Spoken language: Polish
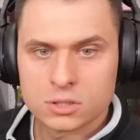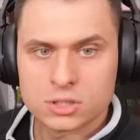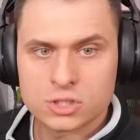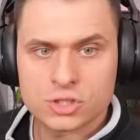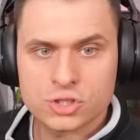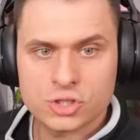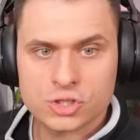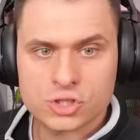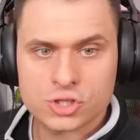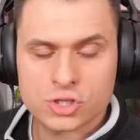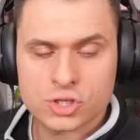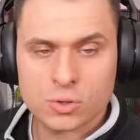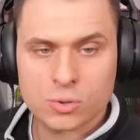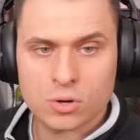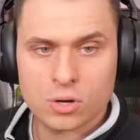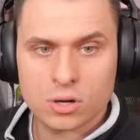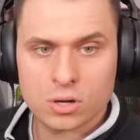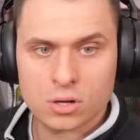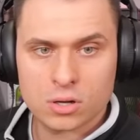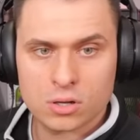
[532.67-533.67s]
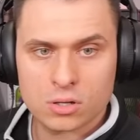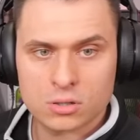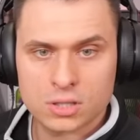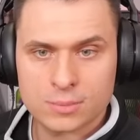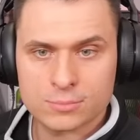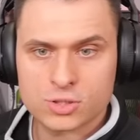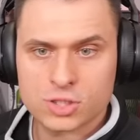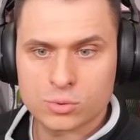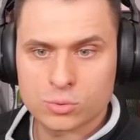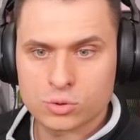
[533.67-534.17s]
Zniszczyło
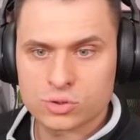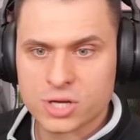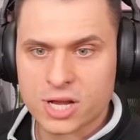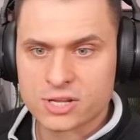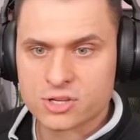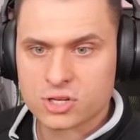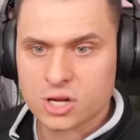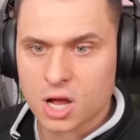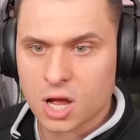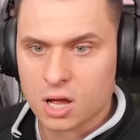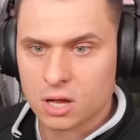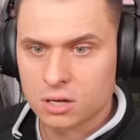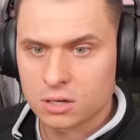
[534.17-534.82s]
nam się łóżeczko?